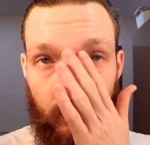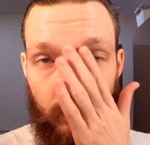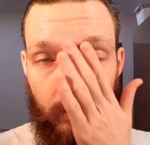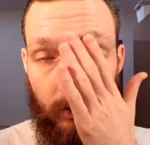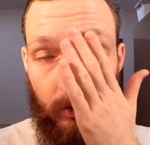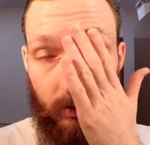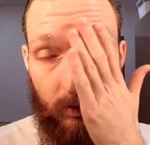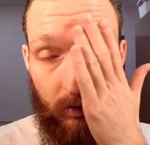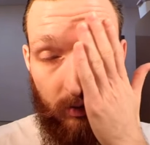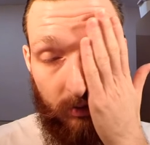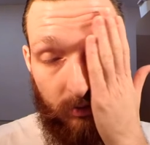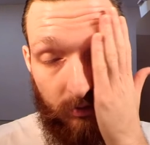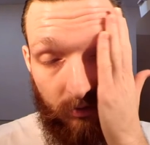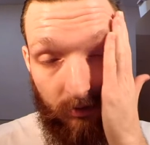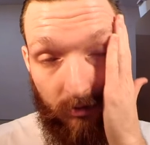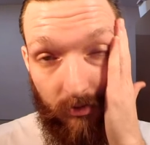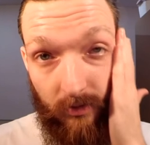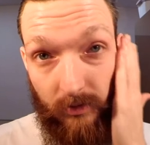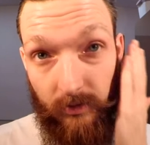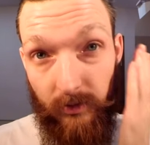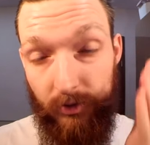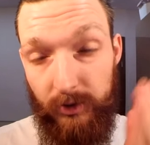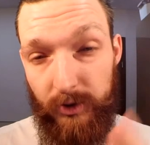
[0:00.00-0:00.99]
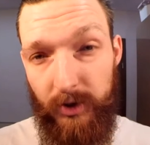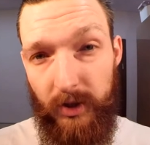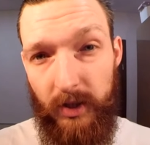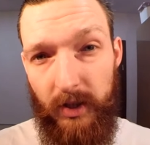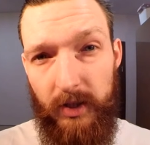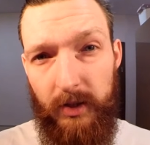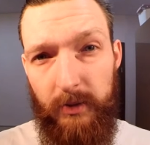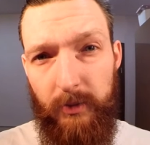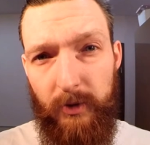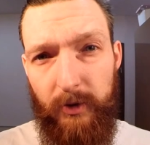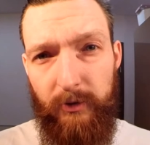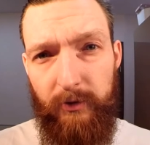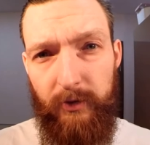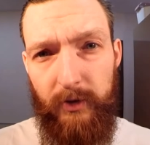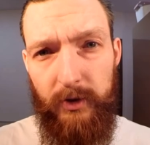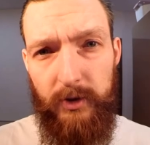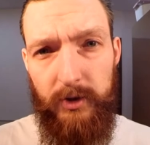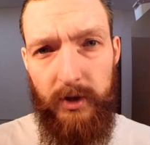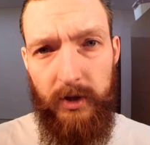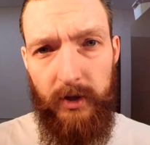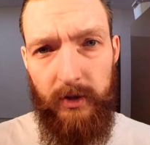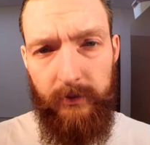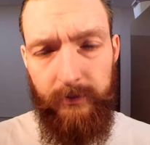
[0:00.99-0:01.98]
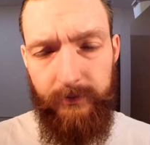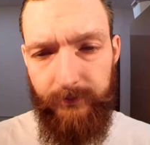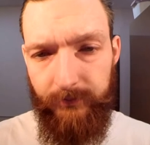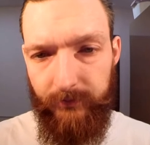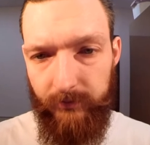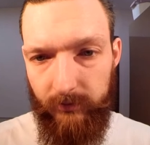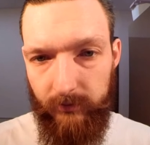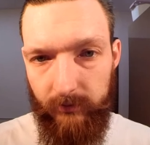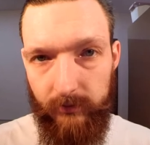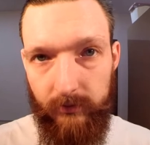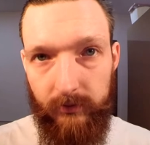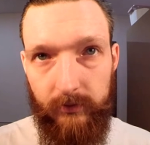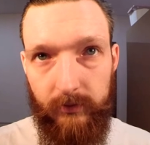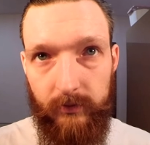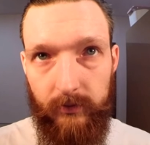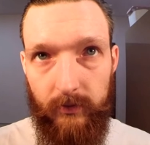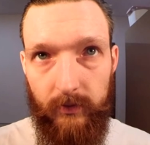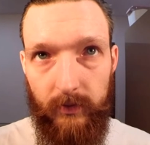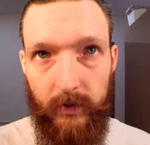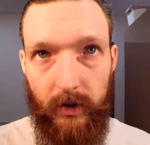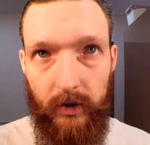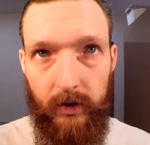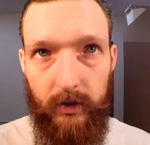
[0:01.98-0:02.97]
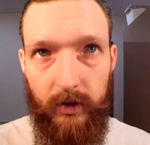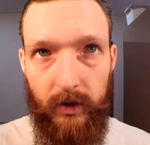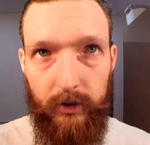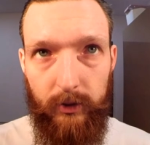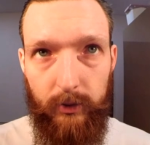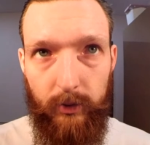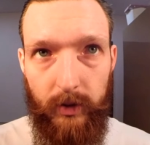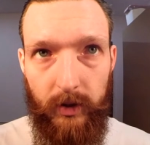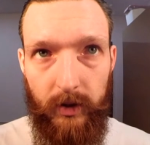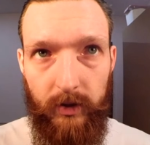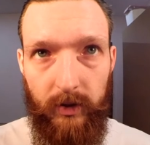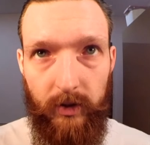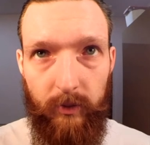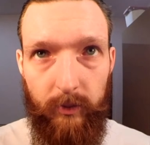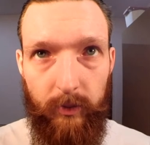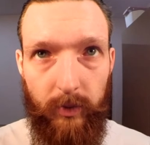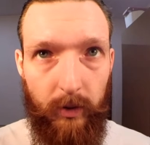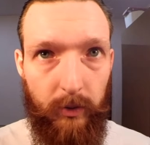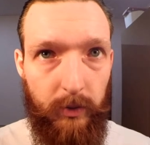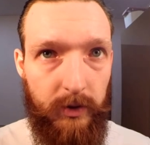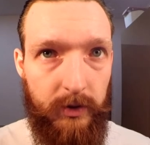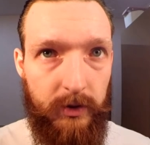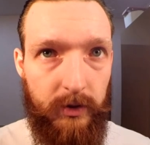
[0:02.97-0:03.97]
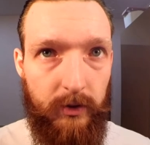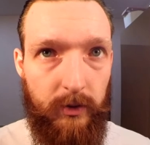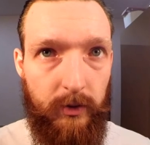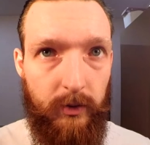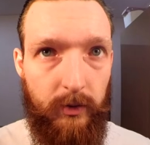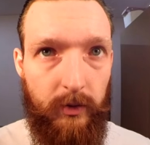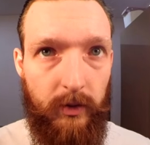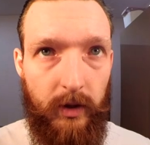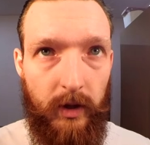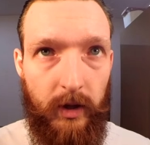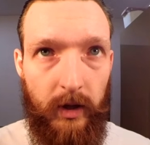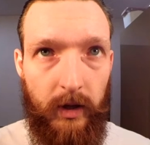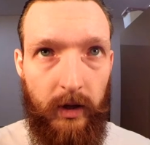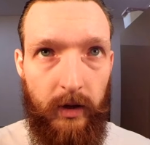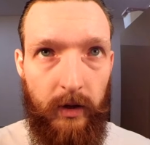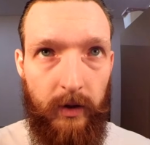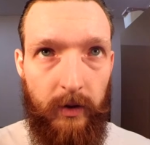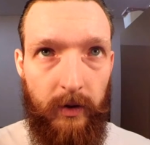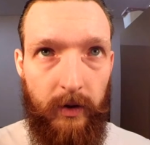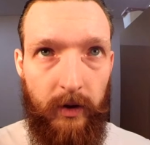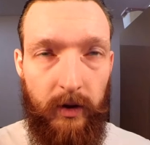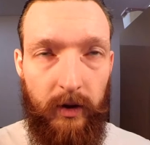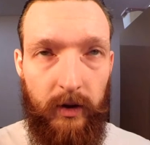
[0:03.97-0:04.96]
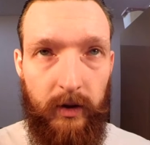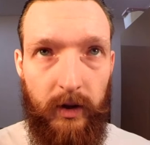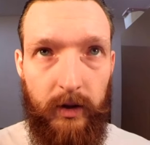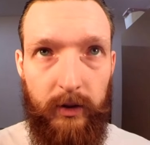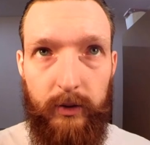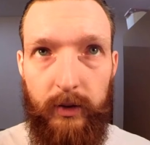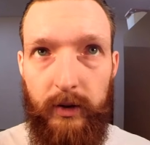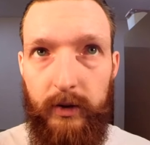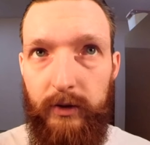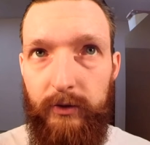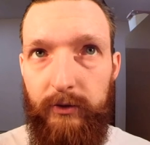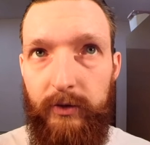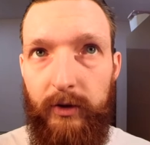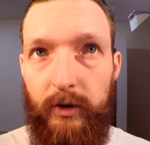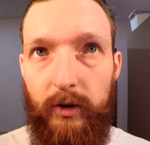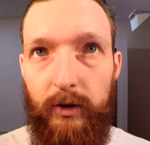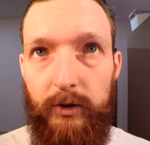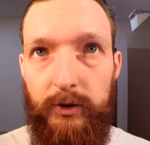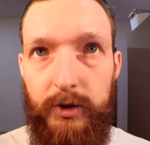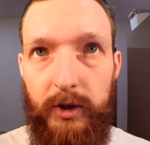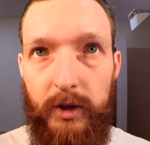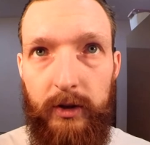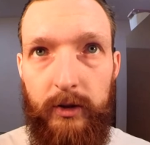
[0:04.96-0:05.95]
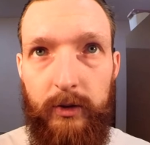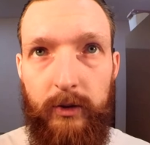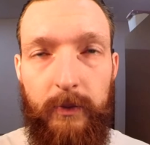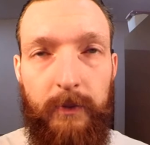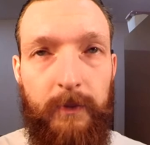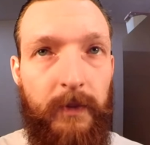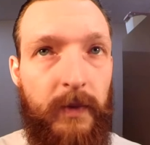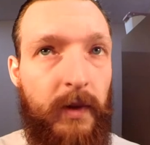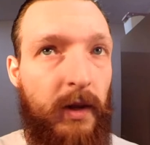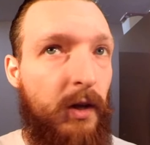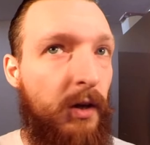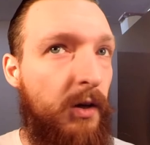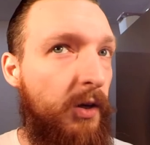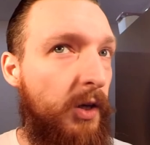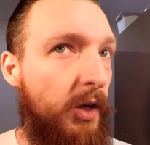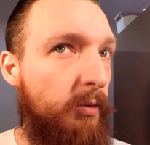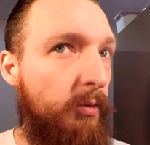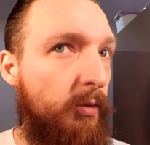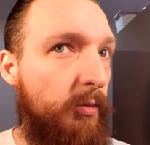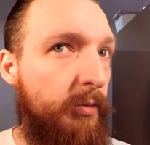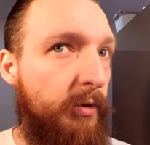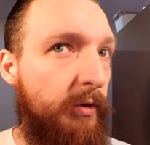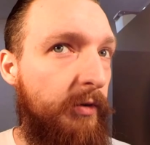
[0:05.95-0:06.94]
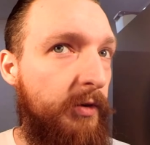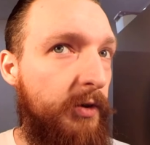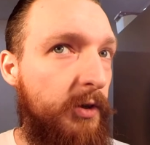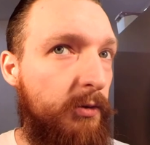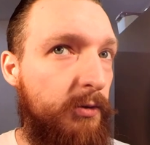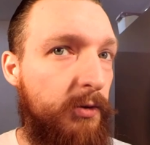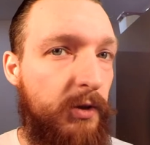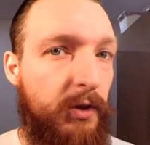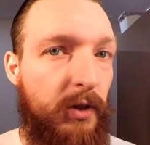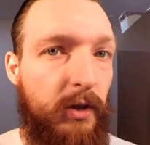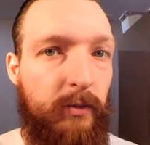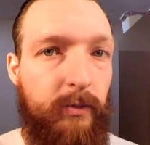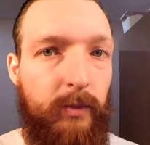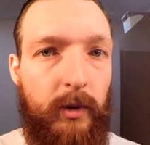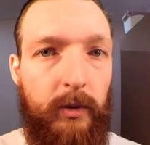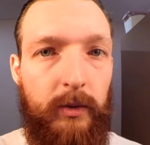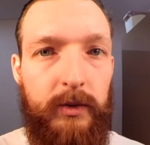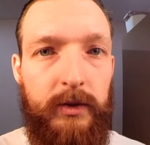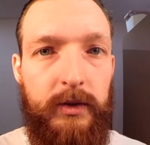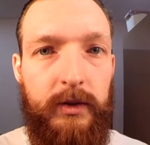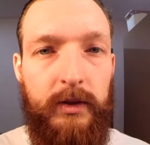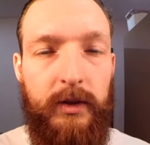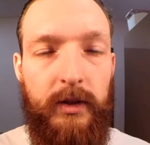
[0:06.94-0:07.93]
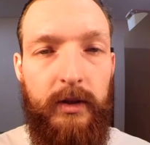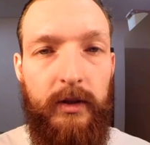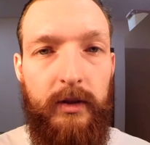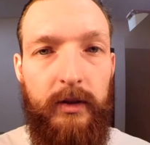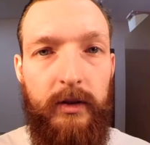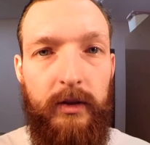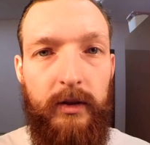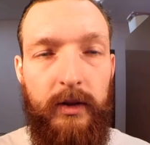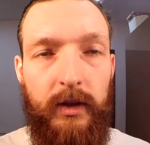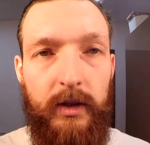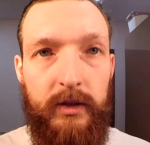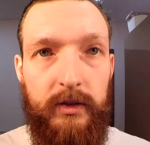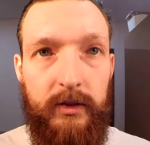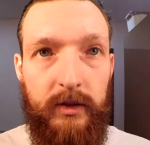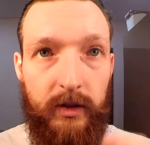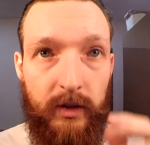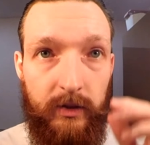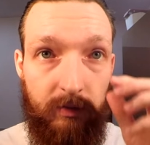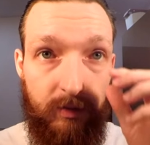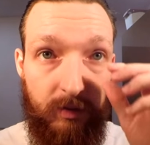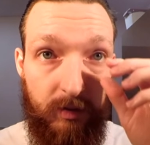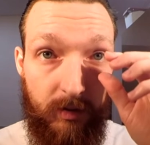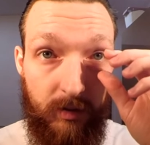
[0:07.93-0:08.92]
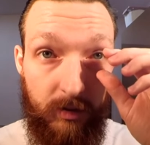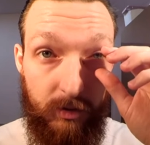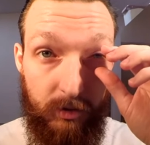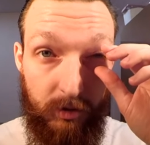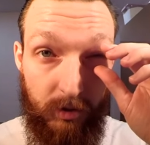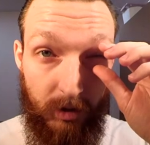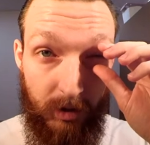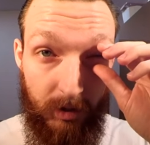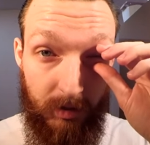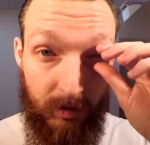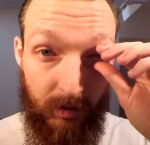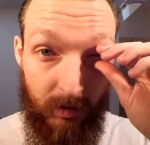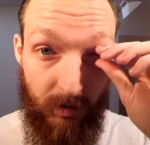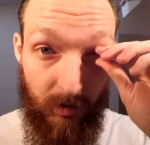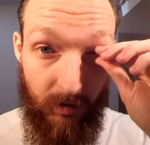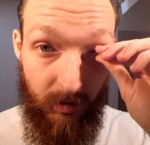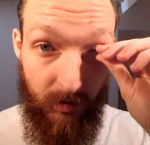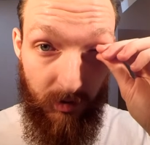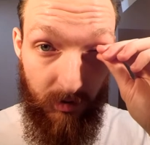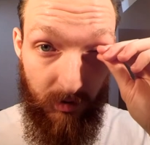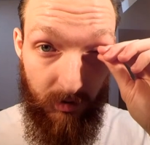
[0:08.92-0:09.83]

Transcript: o średnim chwycie i naturalnym połysku, naturalnym wykończeniu. Ja bym powiedział, że ten połysk jest nawet średni,